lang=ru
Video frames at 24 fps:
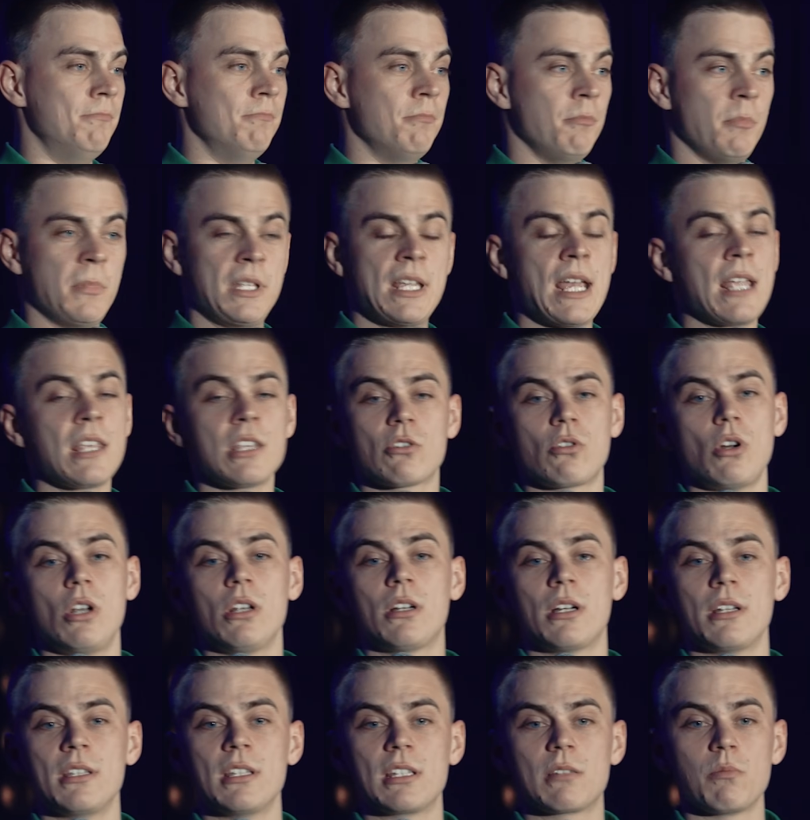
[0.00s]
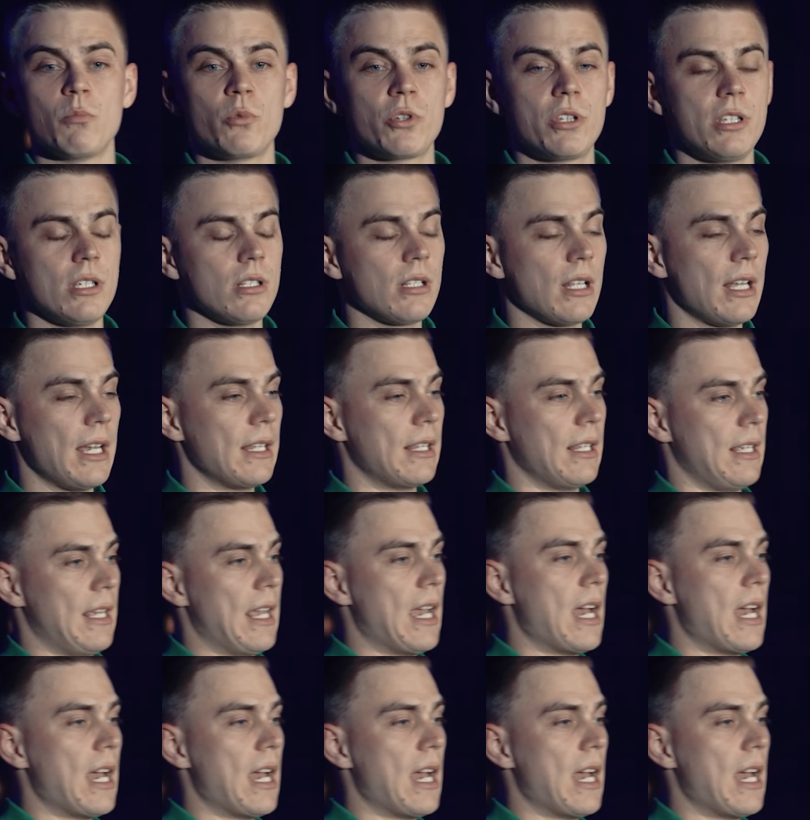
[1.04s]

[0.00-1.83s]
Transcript: Меня нисколько не смутило это.